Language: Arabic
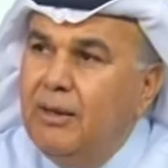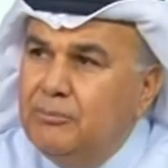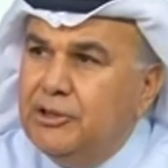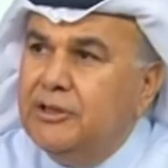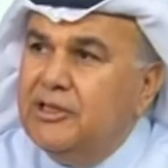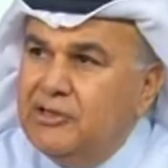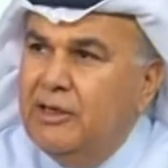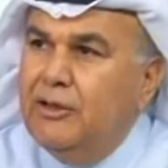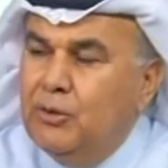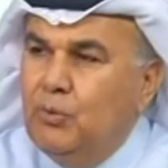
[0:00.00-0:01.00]
أهم شيء
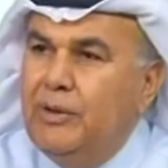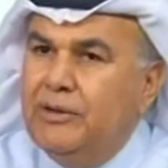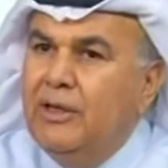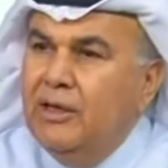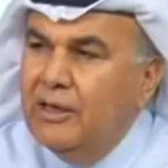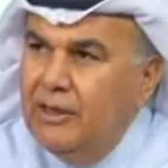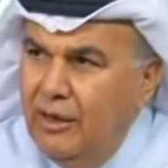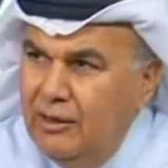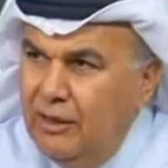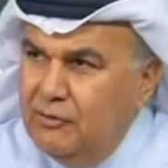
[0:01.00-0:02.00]
تسعى للكويت
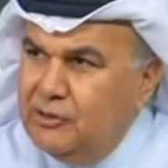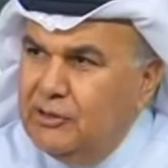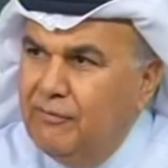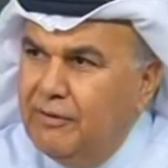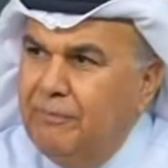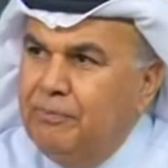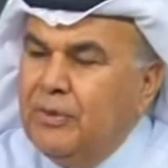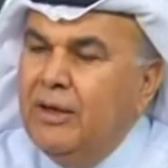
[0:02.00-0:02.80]
خلال هذه السفرة